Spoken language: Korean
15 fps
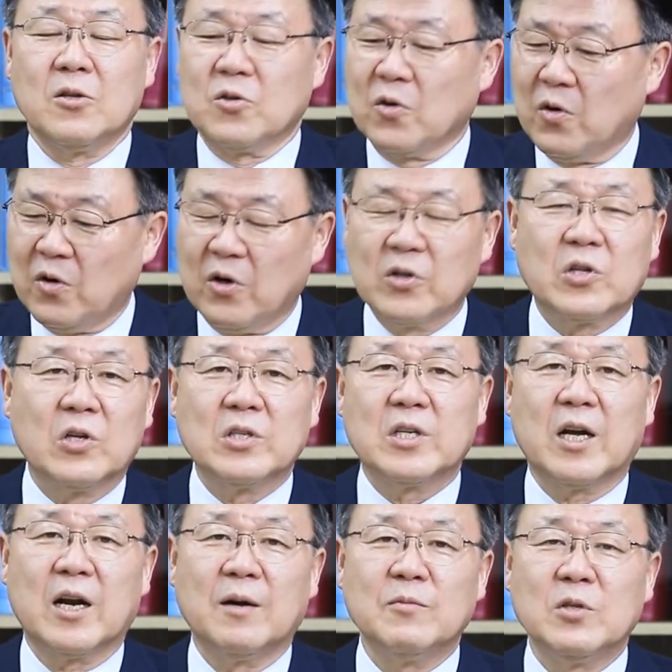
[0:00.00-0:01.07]
또 어떤
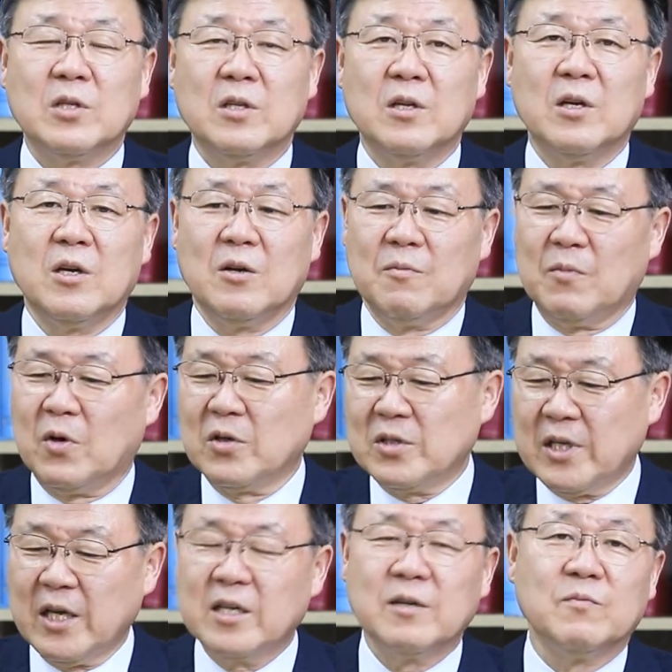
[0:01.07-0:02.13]
사람은 뭐
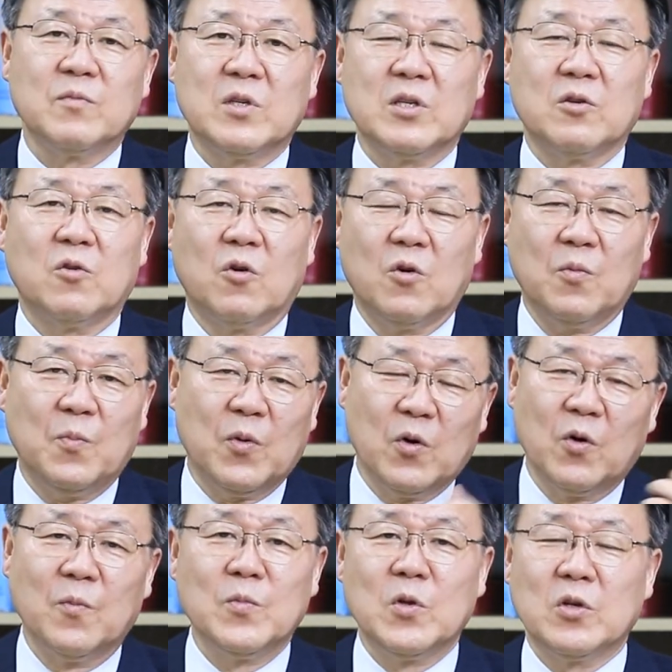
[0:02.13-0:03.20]
세금 띄고
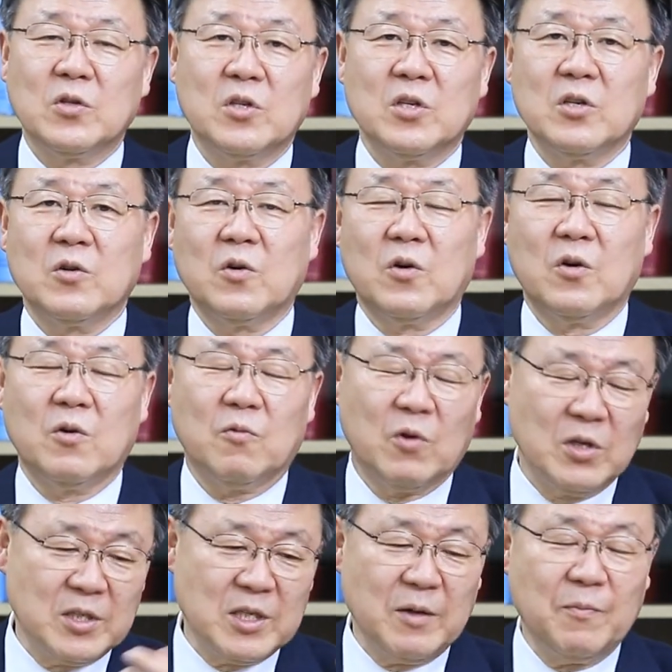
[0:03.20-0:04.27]
보험료 띄고
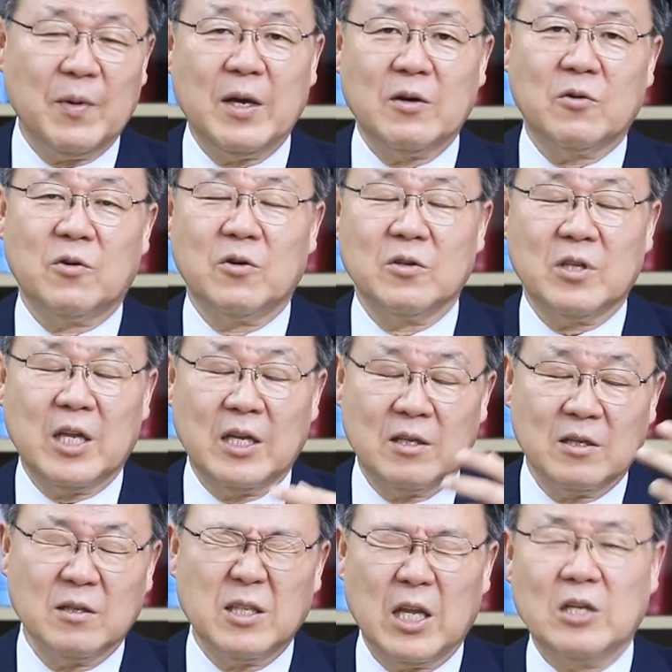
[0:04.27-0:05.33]
월세 빼고 대,
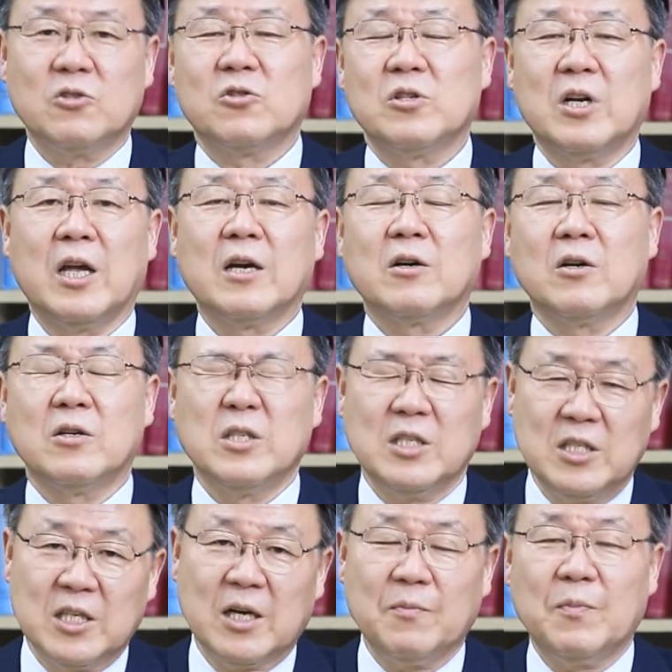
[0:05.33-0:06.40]
출낸 거
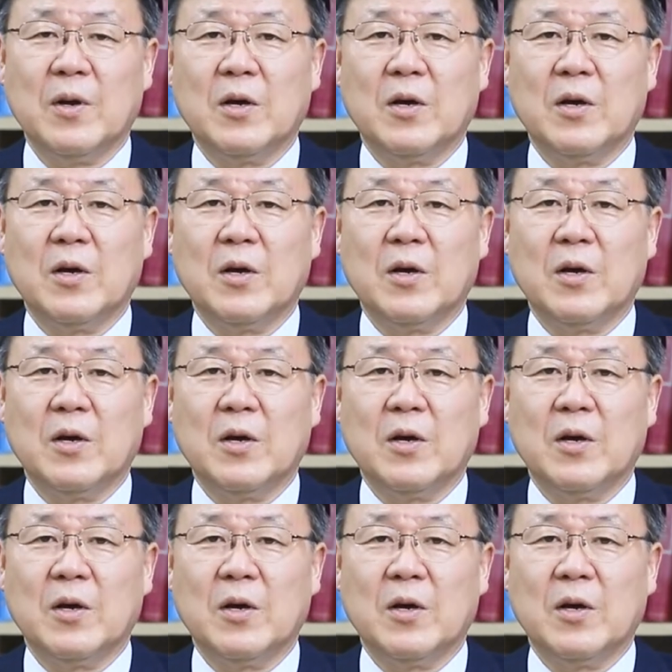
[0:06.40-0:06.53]
이자